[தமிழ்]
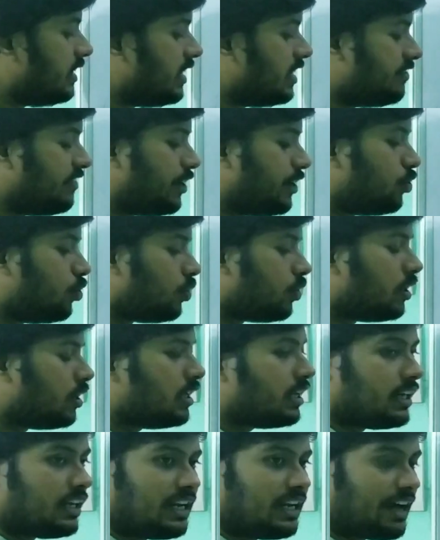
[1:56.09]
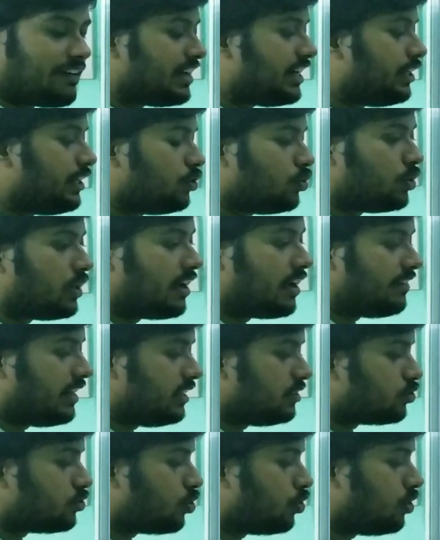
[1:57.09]
இது வெறும் லெவன் இன்டூ
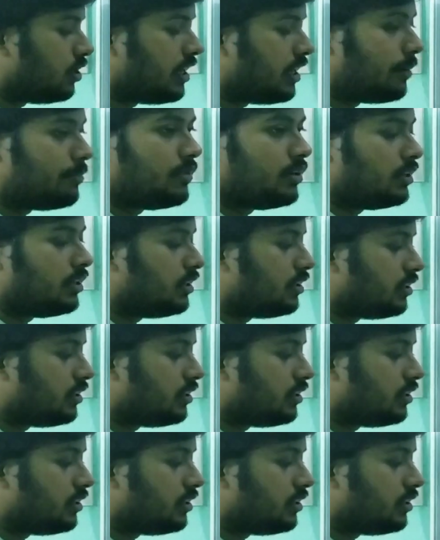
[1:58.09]
லெவன் ஸோ டப்